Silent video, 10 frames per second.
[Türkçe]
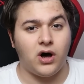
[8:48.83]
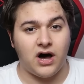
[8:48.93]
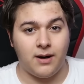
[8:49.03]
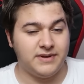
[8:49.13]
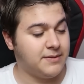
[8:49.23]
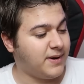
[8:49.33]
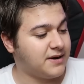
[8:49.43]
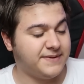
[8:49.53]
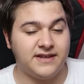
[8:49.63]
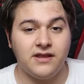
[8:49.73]
Hamile
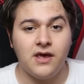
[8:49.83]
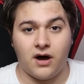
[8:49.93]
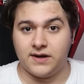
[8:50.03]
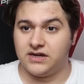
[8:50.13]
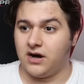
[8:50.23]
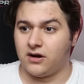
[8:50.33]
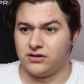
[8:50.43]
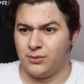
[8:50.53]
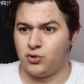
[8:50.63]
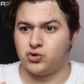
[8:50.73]
Barbie'nin hani
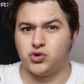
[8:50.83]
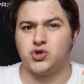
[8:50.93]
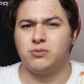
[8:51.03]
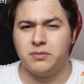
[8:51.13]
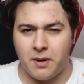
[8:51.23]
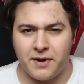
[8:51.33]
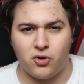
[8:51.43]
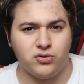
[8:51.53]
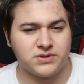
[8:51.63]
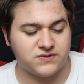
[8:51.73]
karnında böyle küçük bir bebek
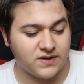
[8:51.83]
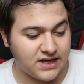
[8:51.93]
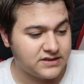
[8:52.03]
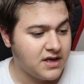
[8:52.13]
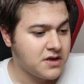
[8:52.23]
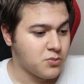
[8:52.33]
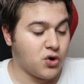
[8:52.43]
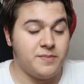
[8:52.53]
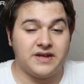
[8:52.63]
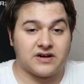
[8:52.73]
olması falan
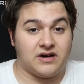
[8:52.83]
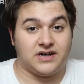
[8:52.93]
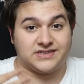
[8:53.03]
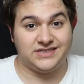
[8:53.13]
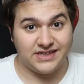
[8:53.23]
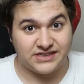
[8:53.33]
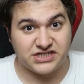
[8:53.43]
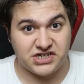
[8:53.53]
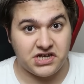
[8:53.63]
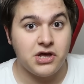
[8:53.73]
böyle bir rahatsız
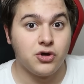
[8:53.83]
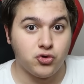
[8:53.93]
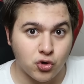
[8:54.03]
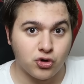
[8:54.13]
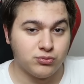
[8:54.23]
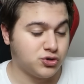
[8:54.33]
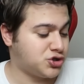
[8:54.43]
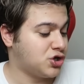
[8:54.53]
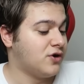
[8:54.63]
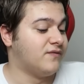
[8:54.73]
edici
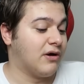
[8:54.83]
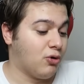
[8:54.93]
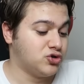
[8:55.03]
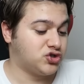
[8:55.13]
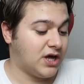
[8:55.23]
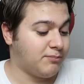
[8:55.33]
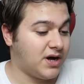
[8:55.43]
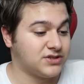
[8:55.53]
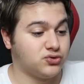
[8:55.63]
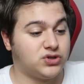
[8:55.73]
görülmüş ve o yüzden
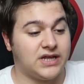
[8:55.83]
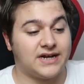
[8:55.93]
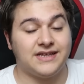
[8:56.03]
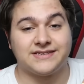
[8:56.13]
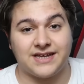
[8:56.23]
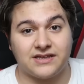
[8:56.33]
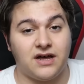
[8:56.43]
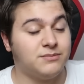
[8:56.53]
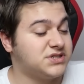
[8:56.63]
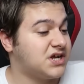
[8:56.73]
bazı ülkelerde
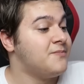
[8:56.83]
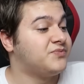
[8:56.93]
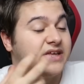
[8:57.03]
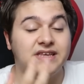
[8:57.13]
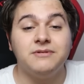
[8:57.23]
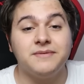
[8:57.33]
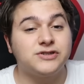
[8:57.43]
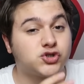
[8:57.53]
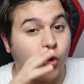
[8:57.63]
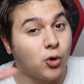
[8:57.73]
yasaklanmış. Dediğim
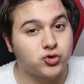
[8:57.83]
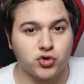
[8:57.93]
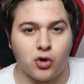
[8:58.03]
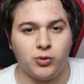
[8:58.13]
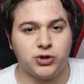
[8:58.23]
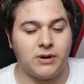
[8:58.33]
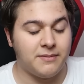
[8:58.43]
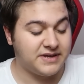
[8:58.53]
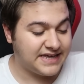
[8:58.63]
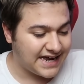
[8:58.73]
gibi çok zor buldum
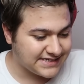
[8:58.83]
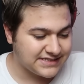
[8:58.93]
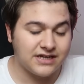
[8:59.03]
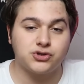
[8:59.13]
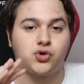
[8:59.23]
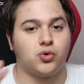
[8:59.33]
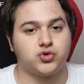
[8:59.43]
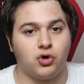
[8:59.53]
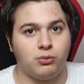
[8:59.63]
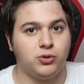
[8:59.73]
abi. Gerçekten çok
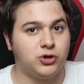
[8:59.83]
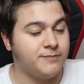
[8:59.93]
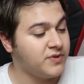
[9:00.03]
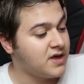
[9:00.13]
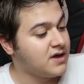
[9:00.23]
zor buldum.